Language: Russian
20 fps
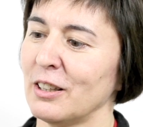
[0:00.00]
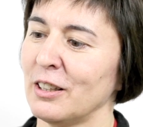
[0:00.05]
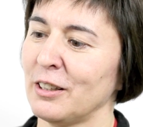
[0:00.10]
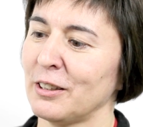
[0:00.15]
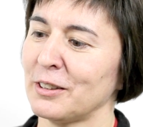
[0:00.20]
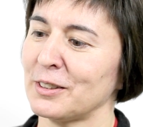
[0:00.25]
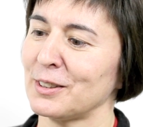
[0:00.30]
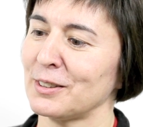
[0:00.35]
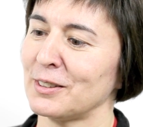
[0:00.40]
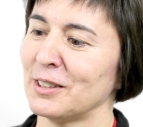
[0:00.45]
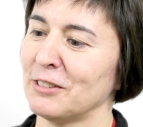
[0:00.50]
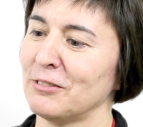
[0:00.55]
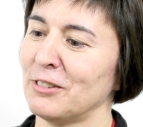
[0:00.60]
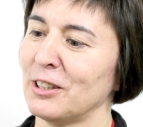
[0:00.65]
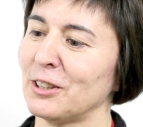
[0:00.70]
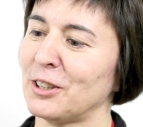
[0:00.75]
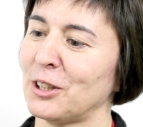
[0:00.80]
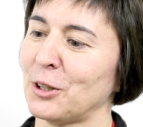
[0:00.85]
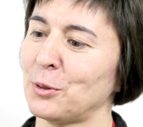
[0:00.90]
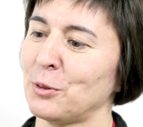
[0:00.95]
и
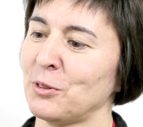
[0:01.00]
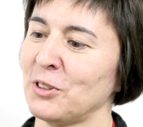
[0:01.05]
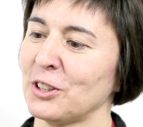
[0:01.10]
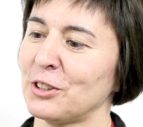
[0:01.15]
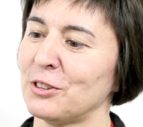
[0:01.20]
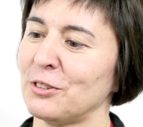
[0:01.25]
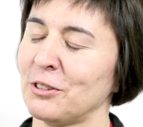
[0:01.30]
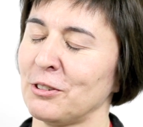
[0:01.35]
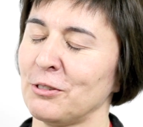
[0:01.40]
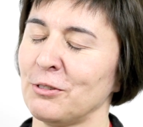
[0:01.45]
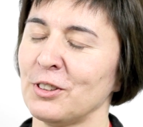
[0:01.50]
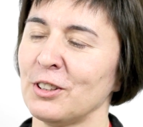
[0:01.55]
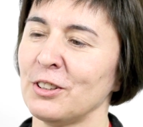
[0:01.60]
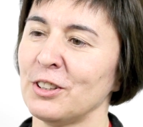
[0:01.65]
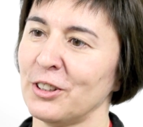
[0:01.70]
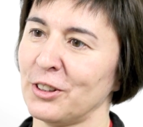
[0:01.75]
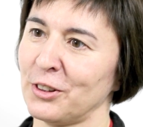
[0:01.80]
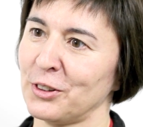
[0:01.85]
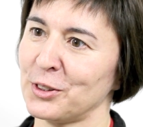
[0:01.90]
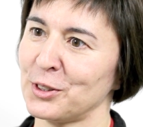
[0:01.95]
создавали какой некоторый
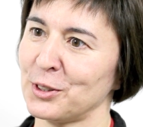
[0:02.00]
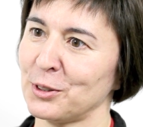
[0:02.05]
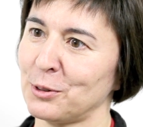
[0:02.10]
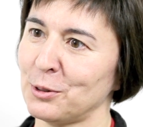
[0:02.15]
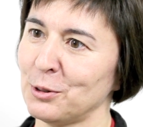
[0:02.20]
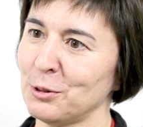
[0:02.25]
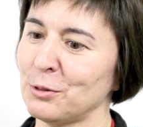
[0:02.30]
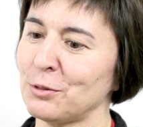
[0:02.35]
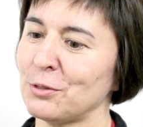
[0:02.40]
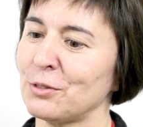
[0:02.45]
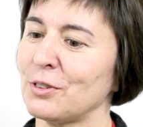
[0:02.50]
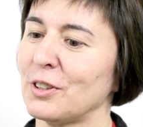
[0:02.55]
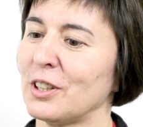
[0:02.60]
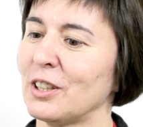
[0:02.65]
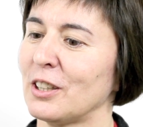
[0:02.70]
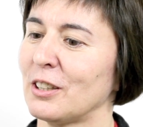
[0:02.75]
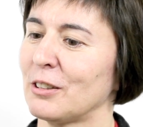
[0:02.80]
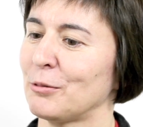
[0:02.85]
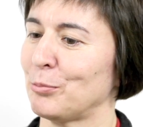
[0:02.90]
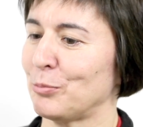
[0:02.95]
инвентарь языков
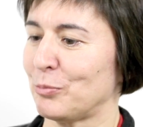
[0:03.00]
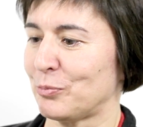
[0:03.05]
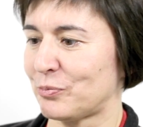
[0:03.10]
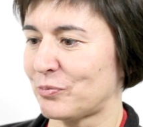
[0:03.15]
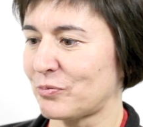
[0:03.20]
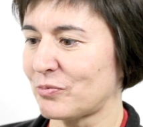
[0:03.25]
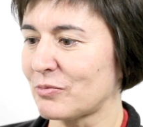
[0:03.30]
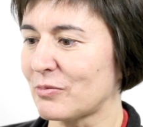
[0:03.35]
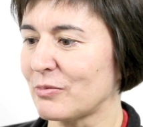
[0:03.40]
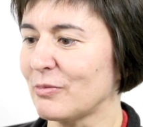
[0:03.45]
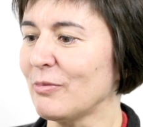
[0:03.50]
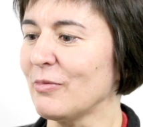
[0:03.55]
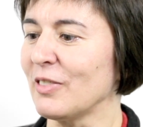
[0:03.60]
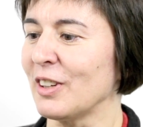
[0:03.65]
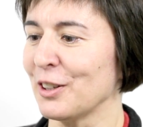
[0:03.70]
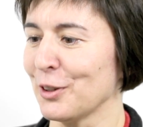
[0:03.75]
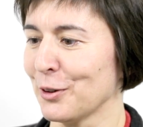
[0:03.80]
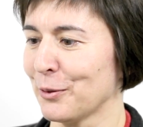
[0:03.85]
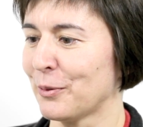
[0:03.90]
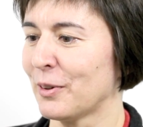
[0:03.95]
и
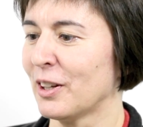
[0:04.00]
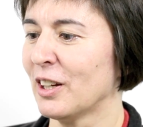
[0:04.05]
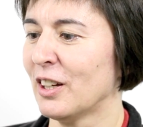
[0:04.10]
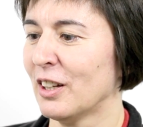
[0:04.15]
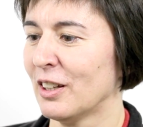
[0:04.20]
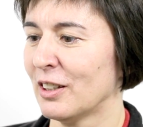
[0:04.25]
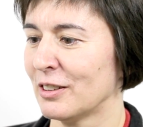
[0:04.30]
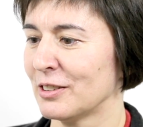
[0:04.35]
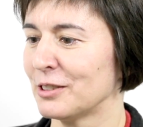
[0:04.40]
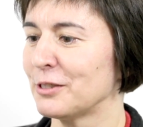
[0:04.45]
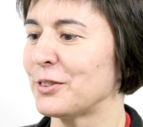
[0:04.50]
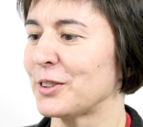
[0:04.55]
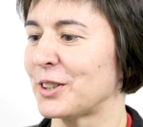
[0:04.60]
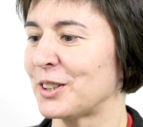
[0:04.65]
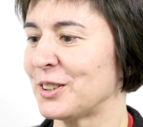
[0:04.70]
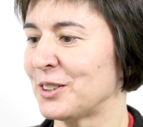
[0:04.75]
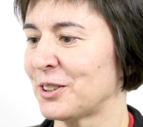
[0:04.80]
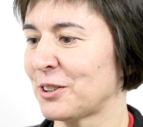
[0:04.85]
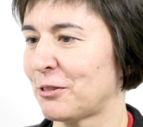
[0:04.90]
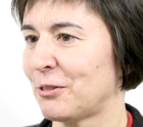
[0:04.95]

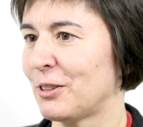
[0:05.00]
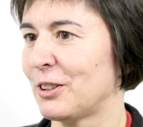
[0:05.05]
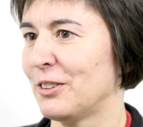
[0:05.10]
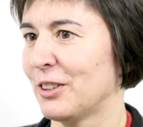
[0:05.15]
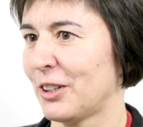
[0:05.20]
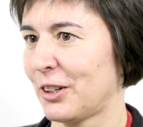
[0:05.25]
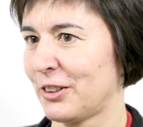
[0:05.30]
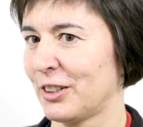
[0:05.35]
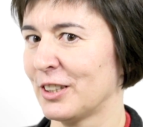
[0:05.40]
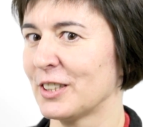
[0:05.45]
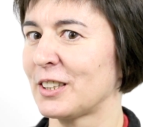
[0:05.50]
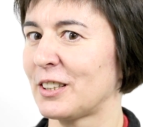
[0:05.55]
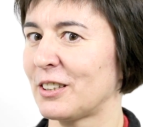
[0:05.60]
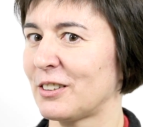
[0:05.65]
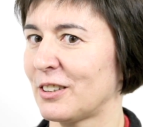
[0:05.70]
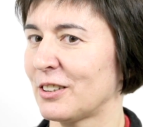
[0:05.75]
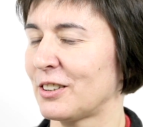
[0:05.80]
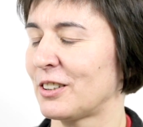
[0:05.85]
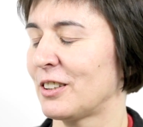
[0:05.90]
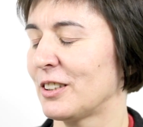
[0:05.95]
зафиксировали даргинский
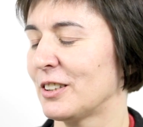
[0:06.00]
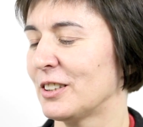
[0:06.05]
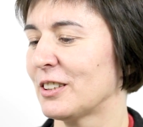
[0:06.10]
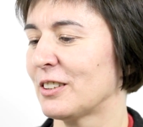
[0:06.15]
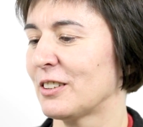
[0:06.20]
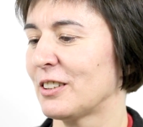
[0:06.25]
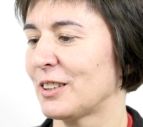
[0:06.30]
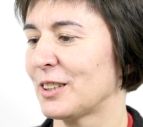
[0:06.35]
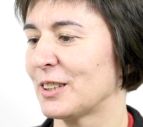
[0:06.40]
как единый